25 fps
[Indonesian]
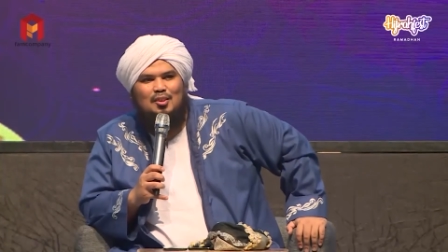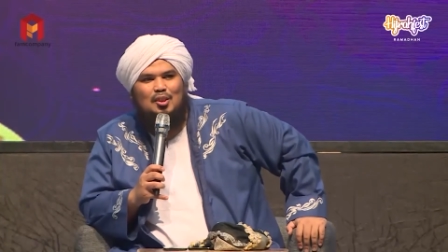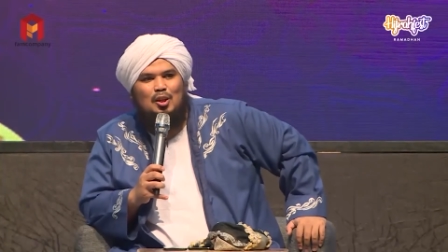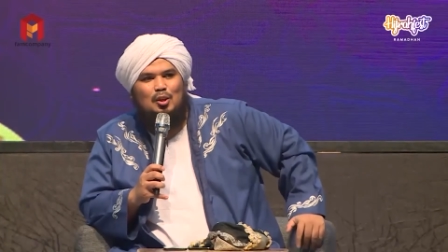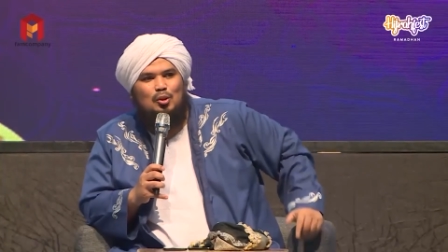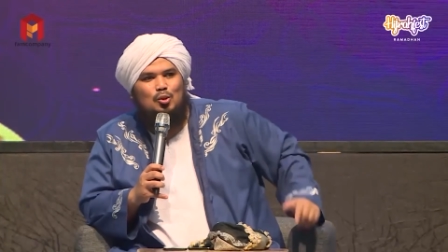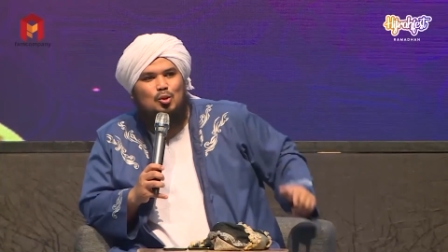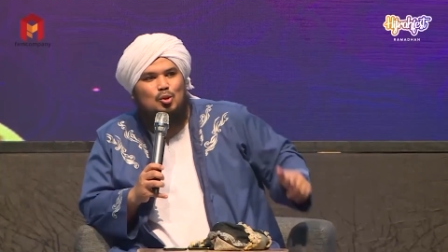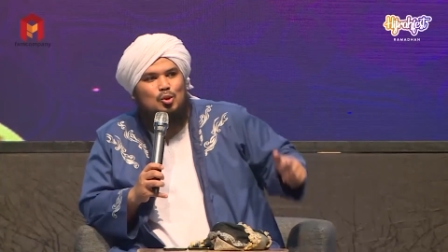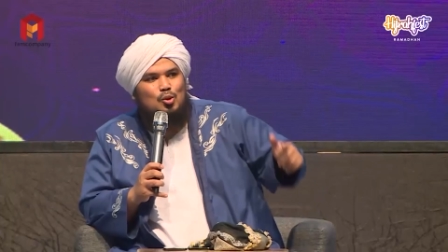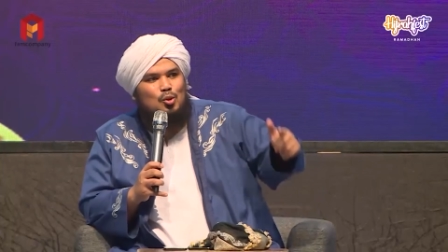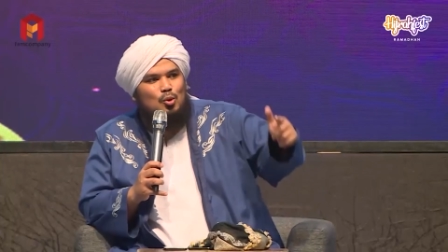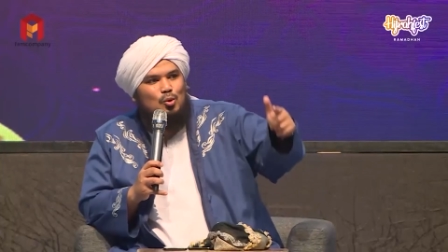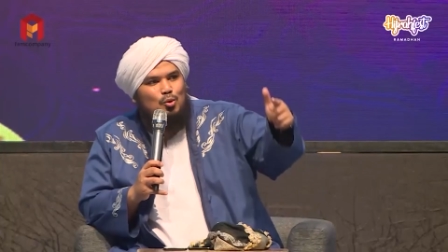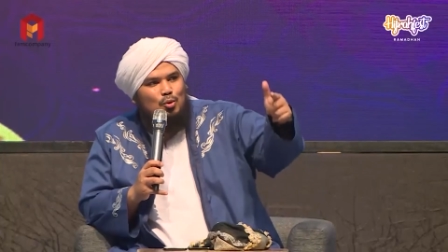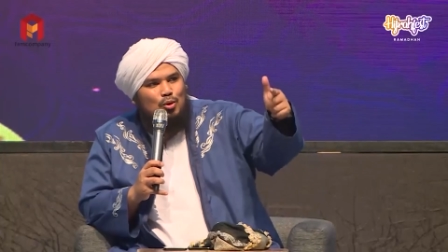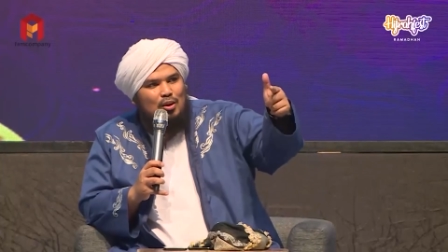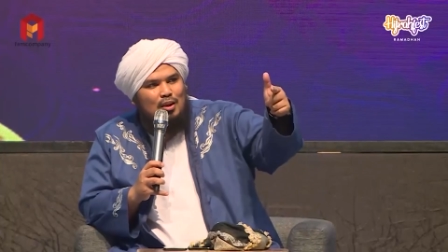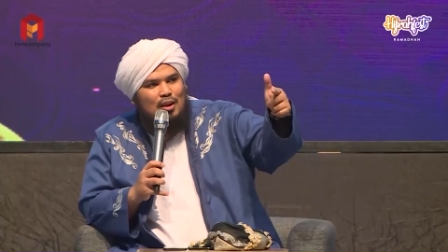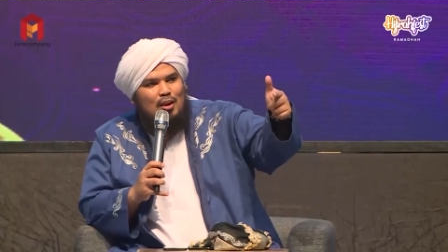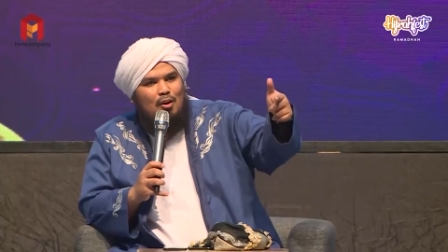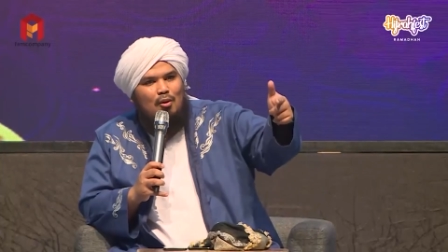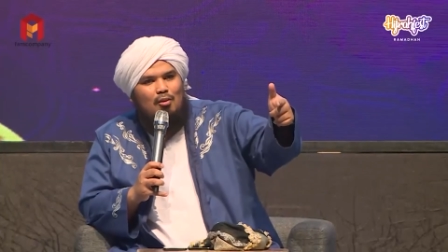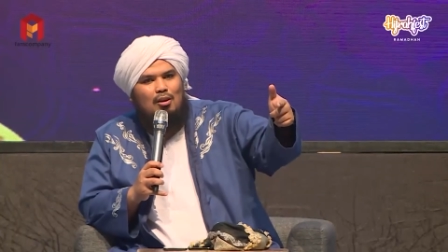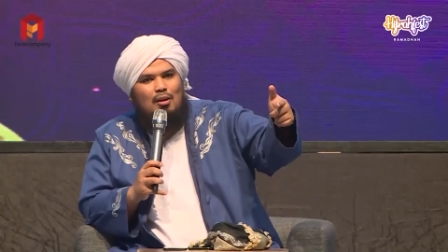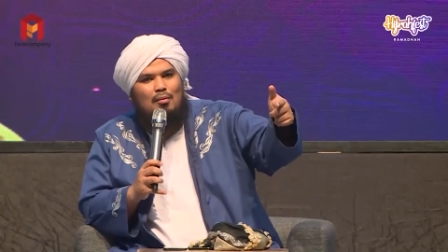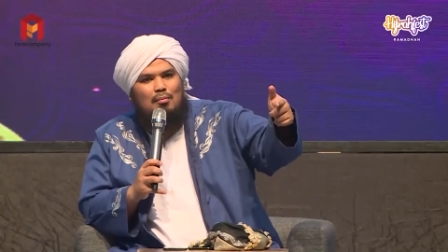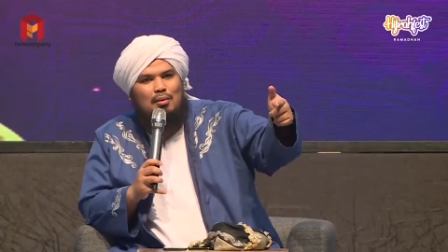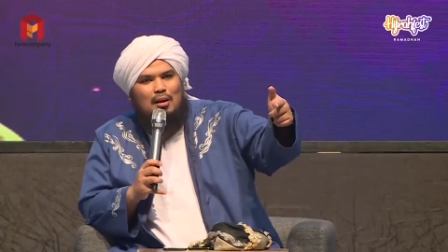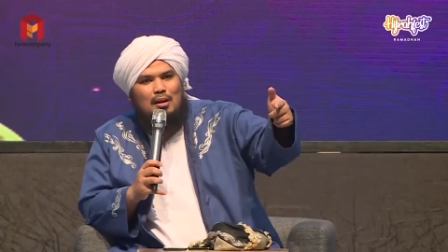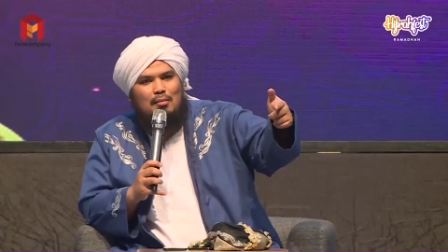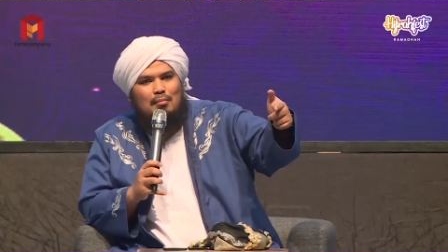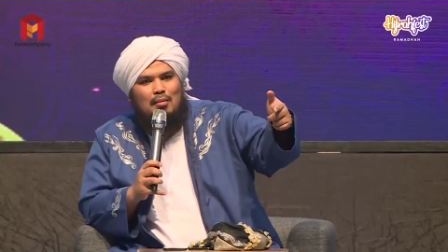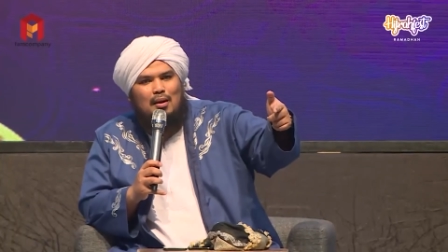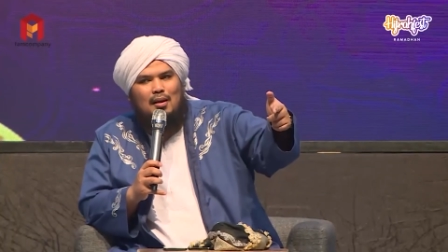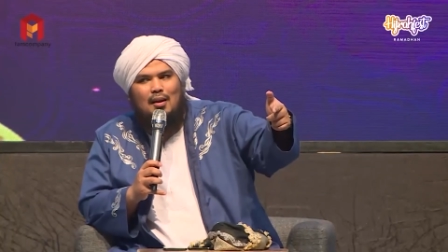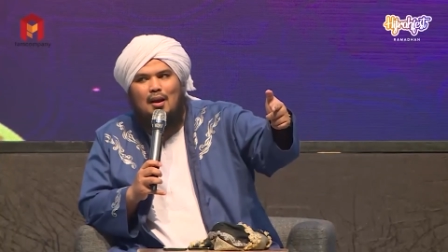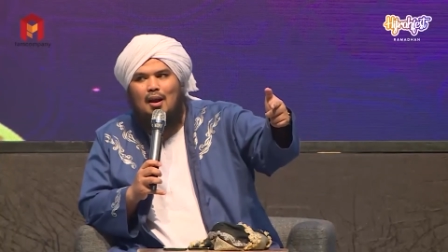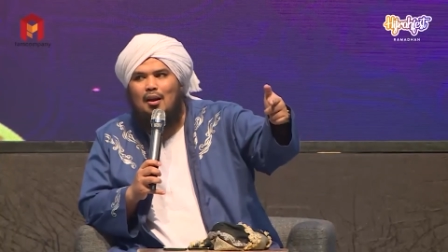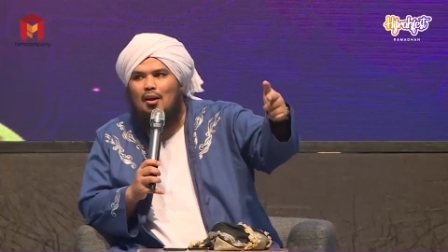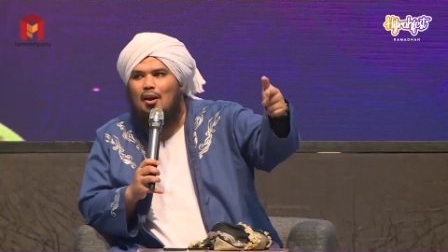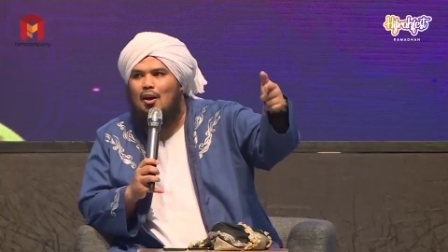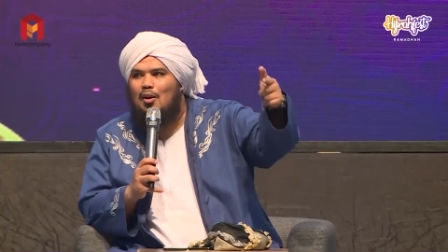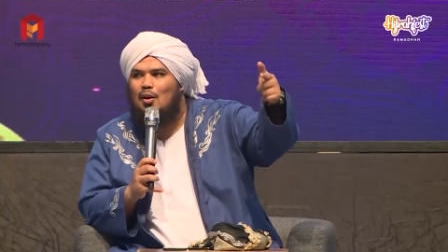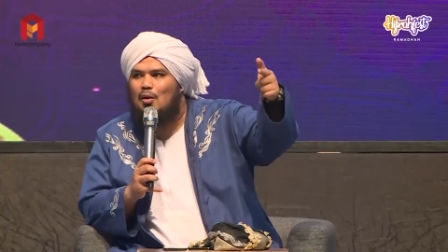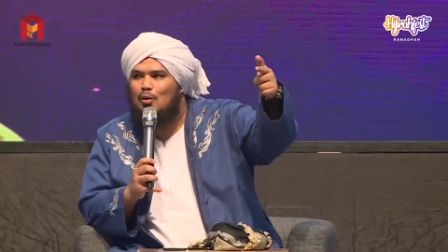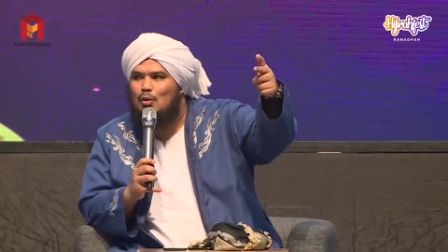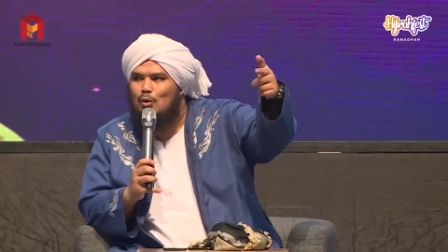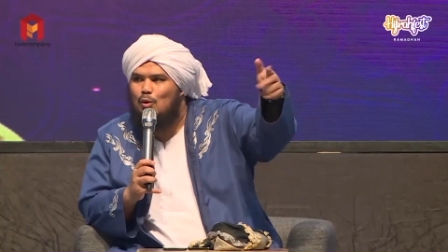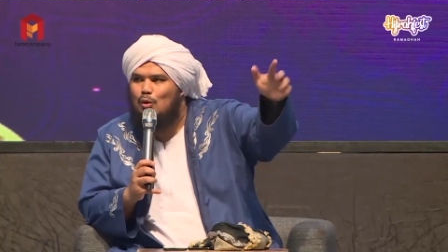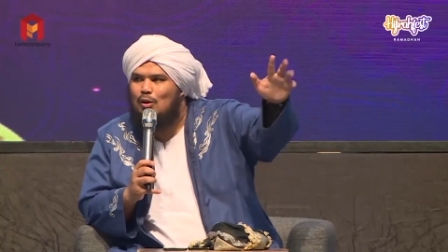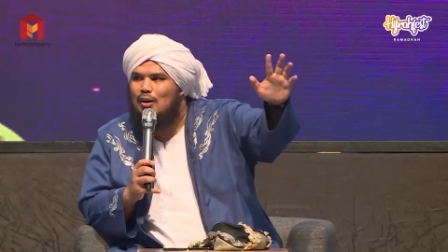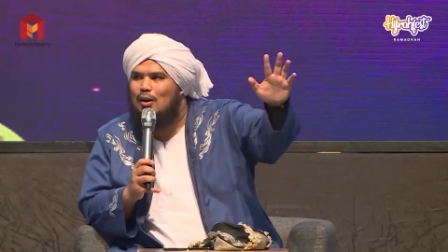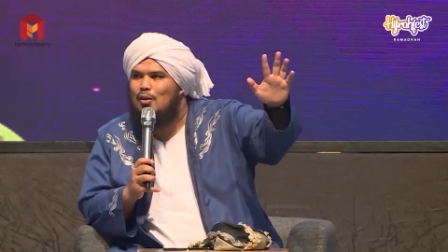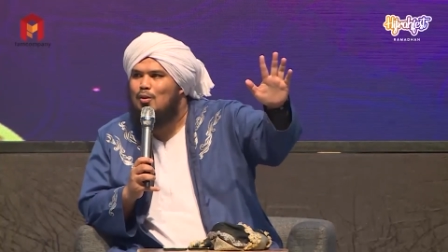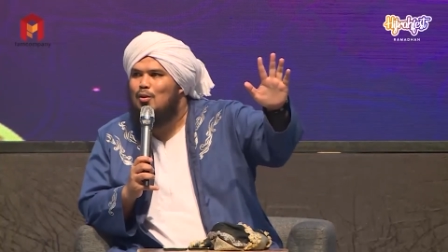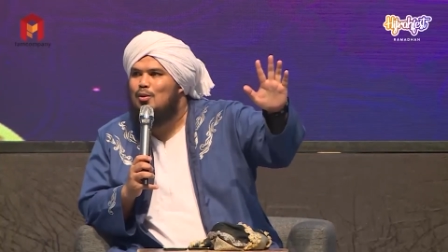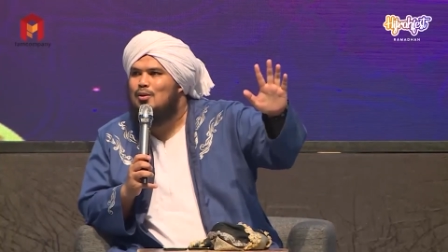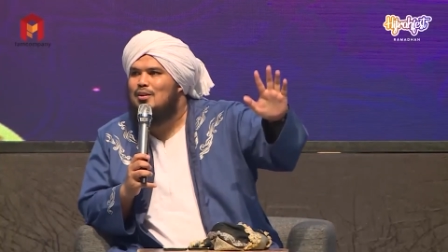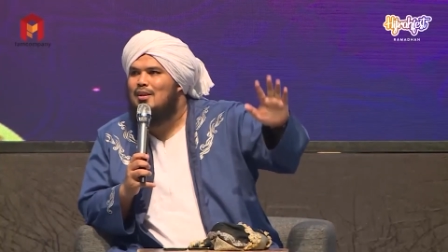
Tertusuk durinya orang beriman Allah akan gugurkan